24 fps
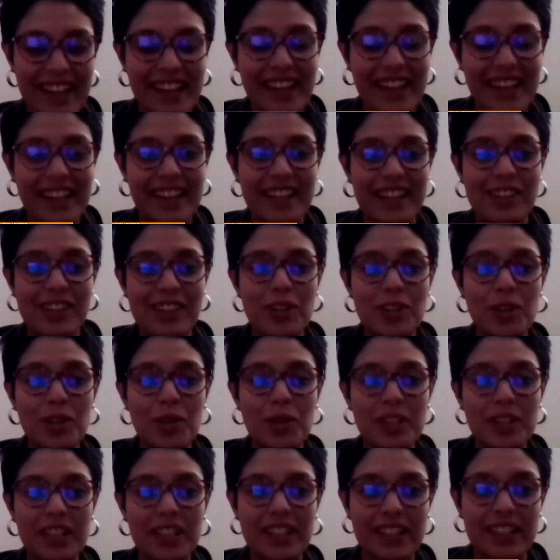que los
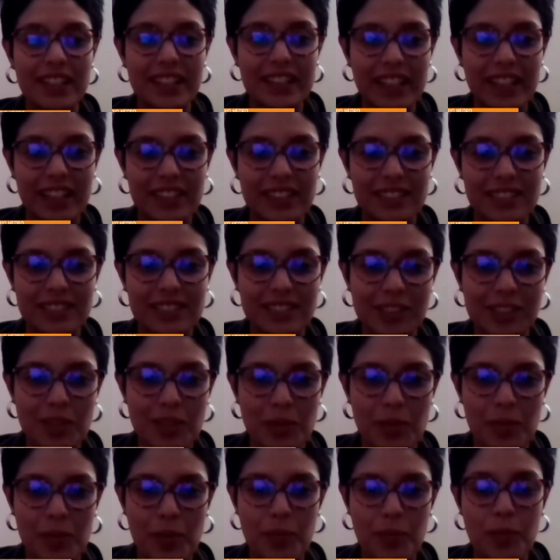jóvenes están
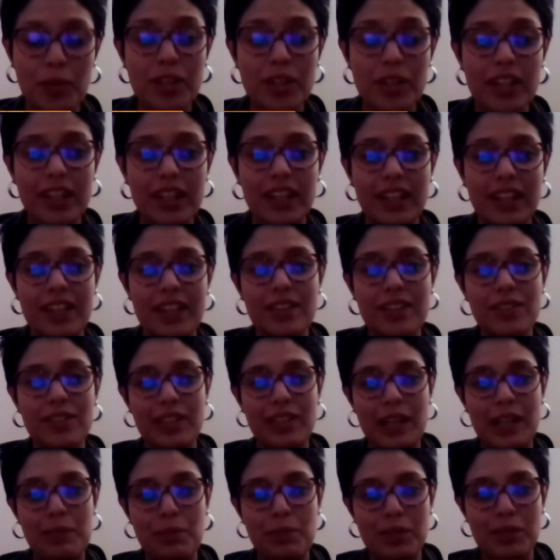como muy
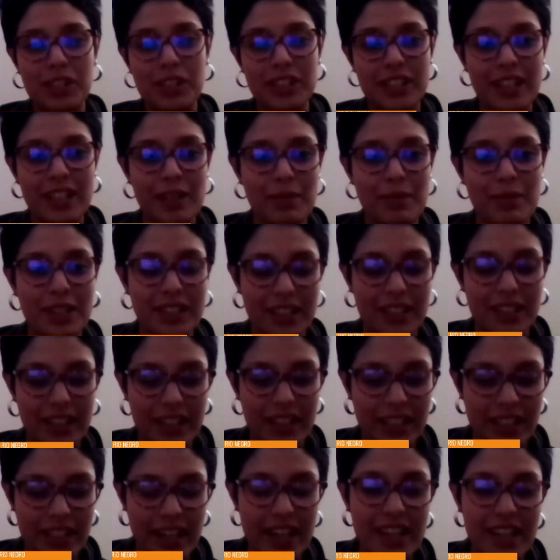descreídos de la política
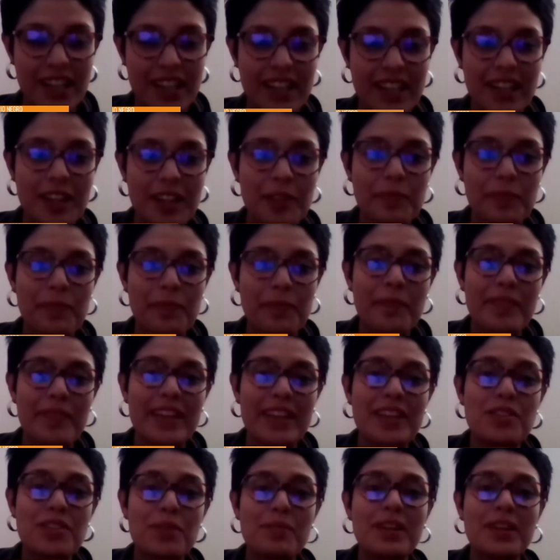partidaria. Y
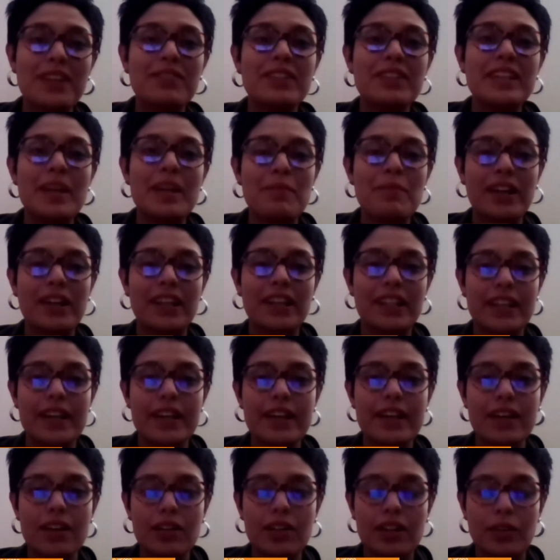yo me refería más que
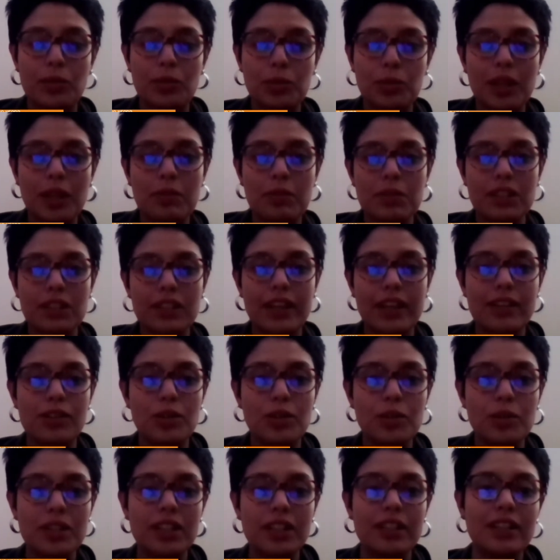nada justamente a los
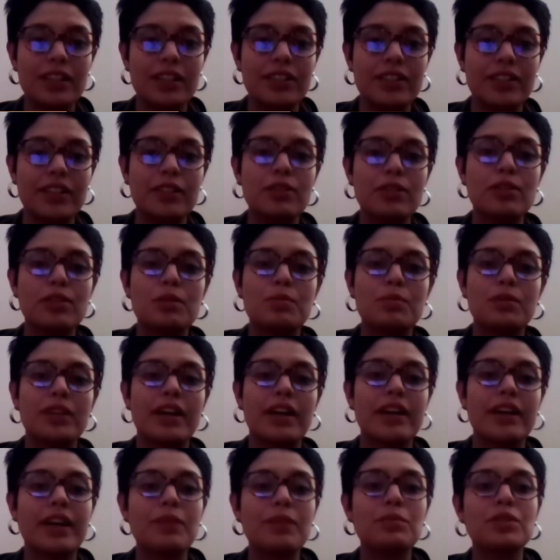jóvenes del interior, porque
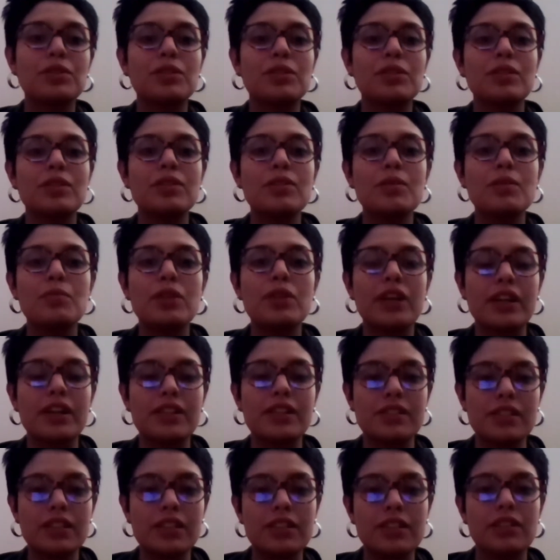acá en Montevideo como que
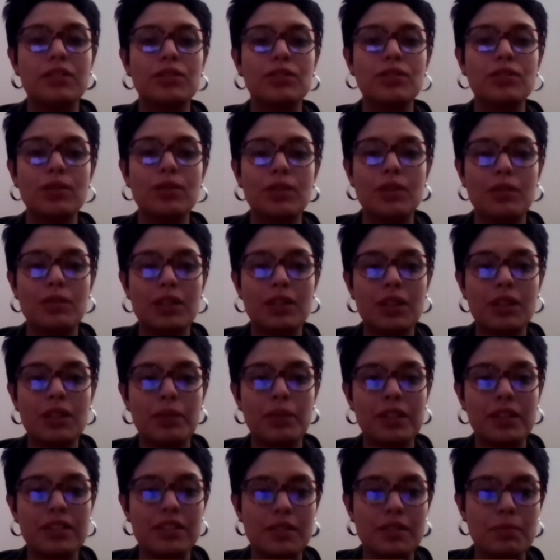existe otro nivel de
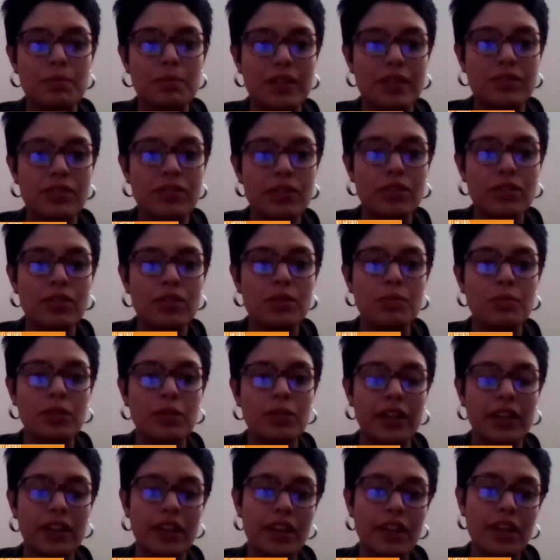participación.
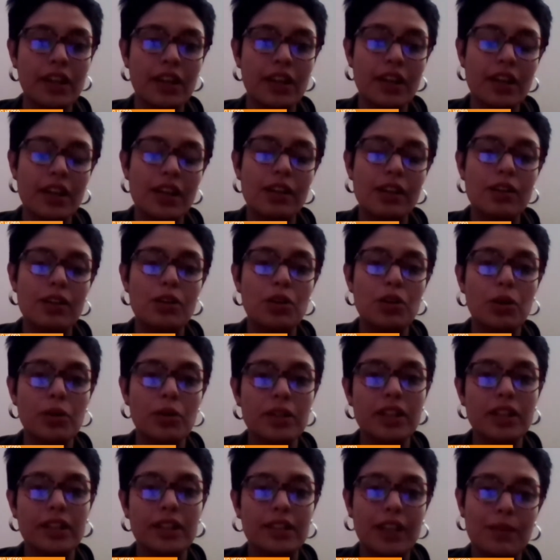Ajá. Pero
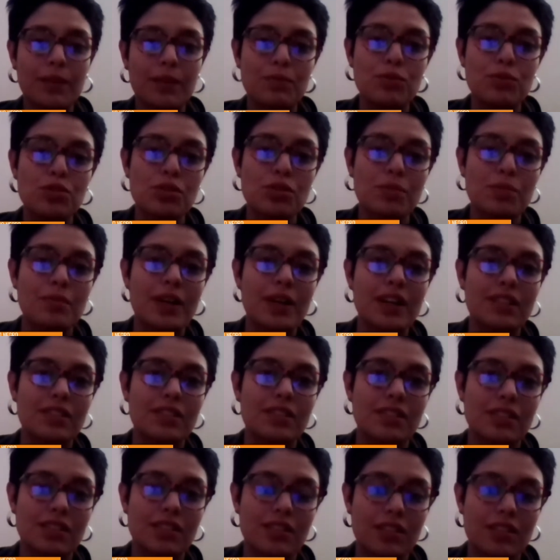para vos, vos te
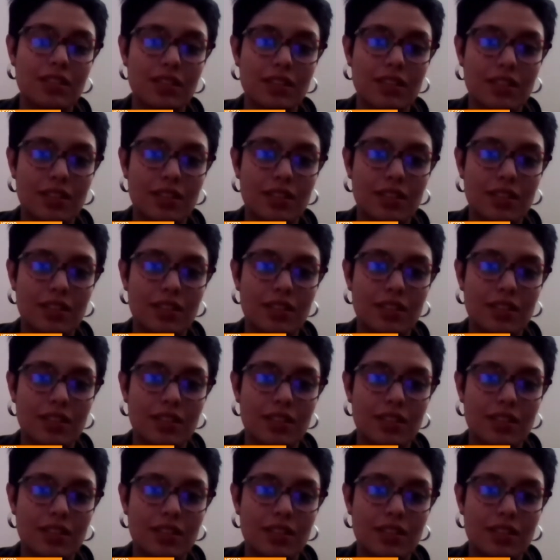referías, te